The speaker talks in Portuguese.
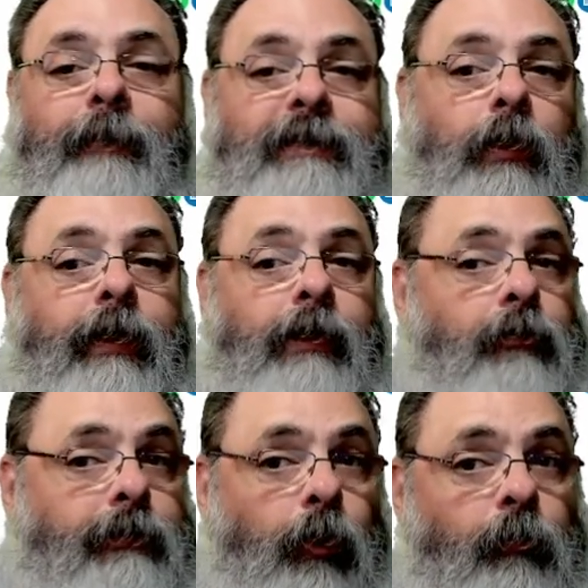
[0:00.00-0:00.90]
mas agora ele
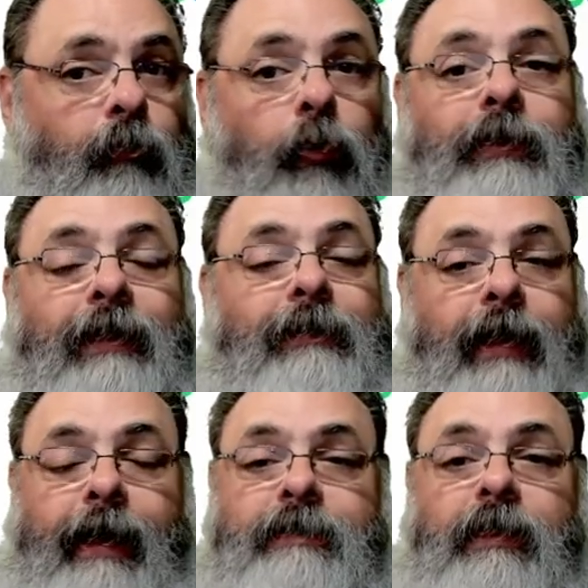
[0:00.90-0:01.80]
não tem como voltar
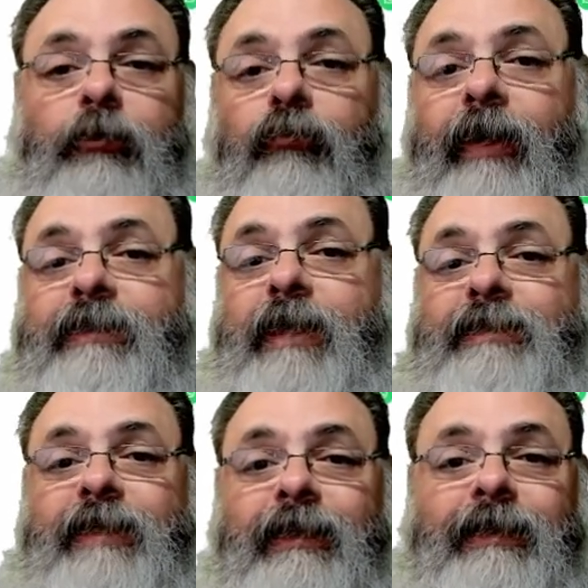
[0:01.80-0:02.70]
atrás, ele não vai
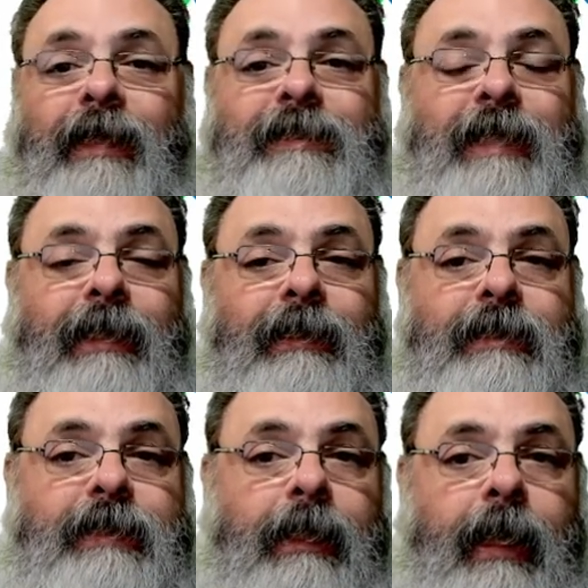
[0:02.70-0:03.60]
aceitar sair
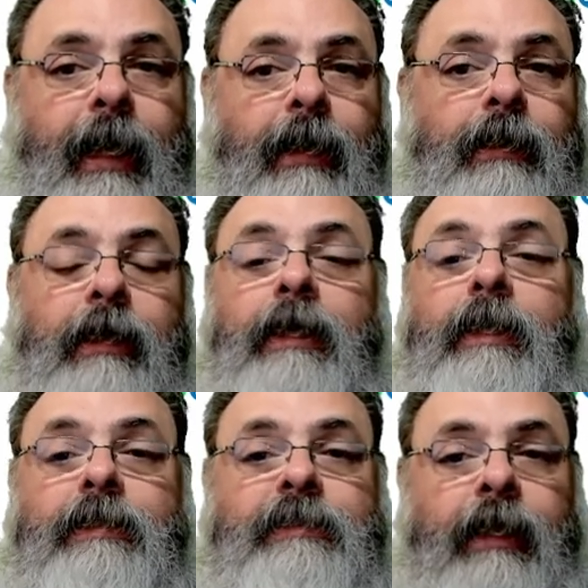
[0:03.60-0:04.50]
dessa guerra
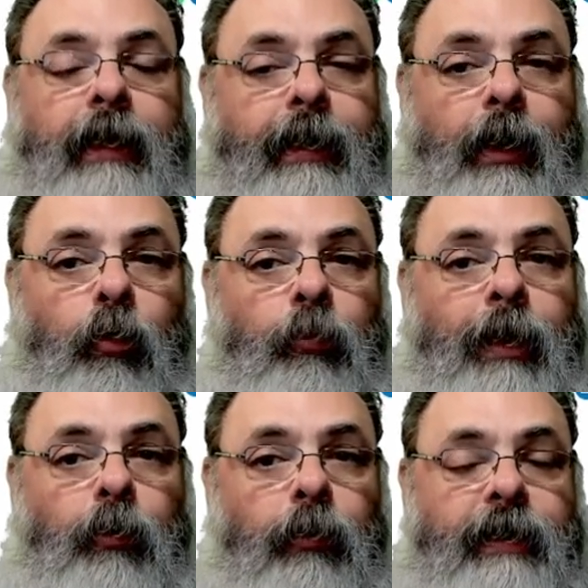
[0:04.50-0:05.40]
sem ganhar alguma
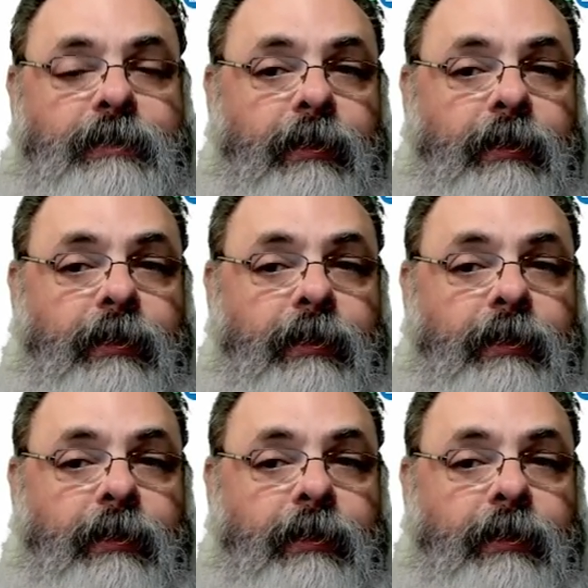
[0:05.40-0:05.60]
coisa.